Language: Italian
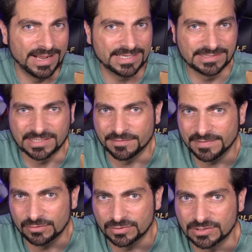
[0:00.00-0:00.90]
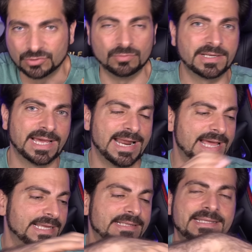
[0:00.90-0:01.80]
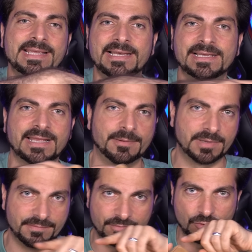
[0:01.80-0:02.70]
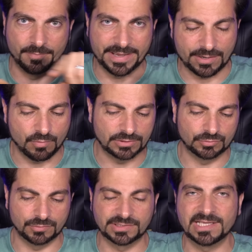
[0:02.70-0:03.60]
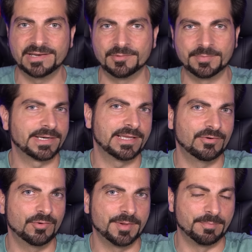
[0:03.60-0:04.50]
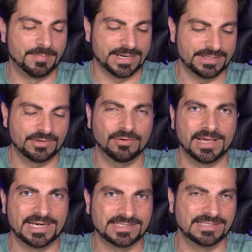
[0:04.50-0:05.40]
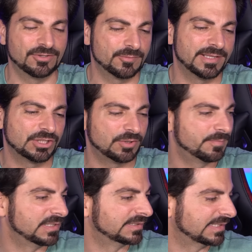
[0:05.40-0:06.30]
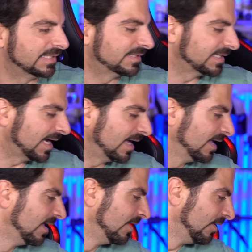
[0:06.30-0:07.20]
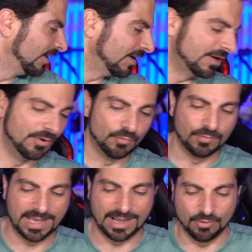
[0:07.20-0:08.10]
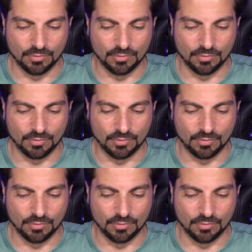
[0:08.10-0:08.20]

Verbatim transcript: o anche iscrivendosi sul canale Telegram che vi compare qua sullo schermo perché il nome particolare è Sindrome da Shopping senza eh, una